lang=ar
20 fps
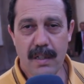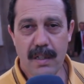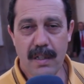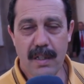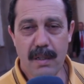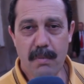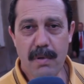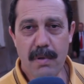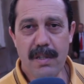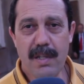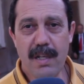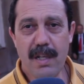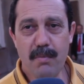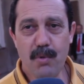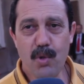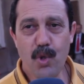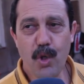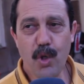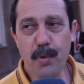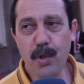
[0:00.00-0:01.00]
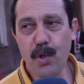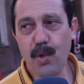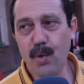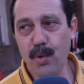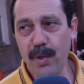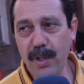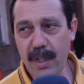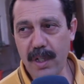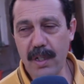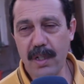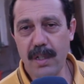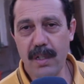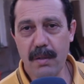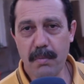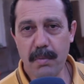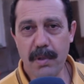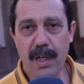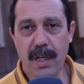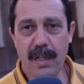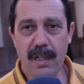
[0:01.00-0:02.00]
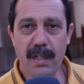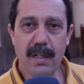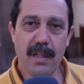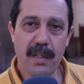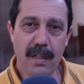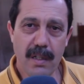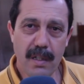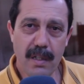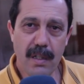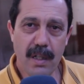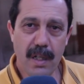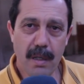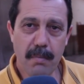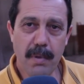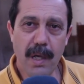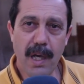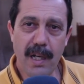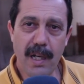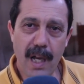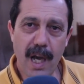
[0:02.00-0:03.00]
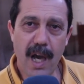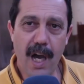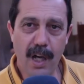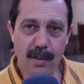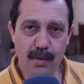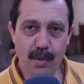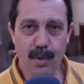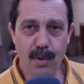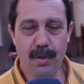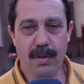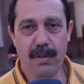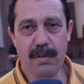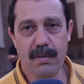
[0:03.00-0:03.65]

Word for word: لماذا لم يخبروني بأن, بأن لا أحضر